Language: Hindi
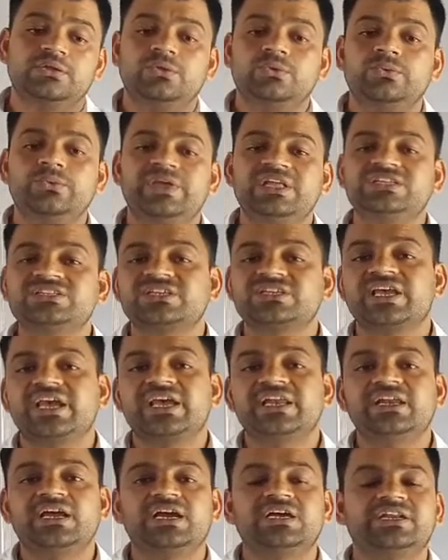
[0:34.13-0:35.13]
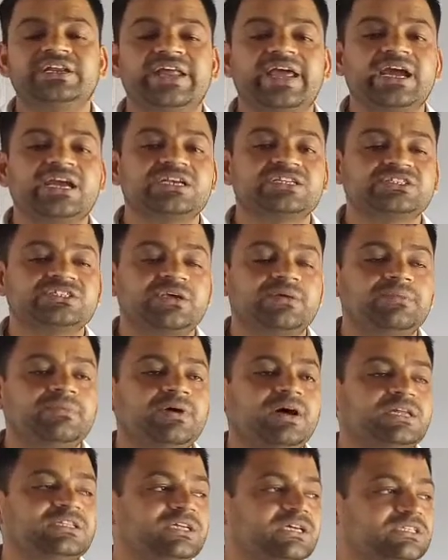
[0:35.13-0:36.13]
विच कैन अट्रैक्ट सम
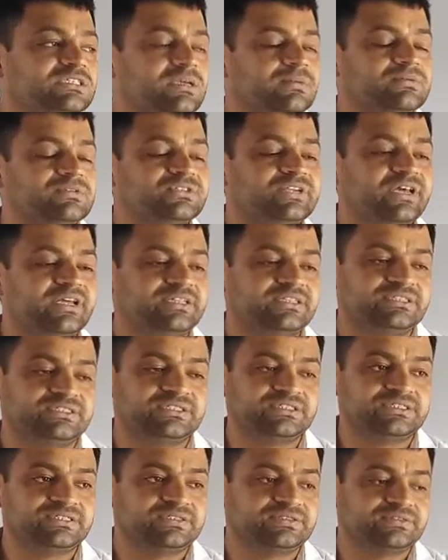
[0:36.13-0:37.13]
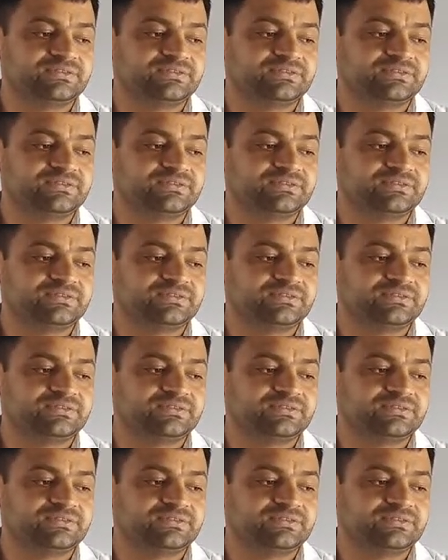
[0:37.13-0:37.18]
अदर सब्सटेंस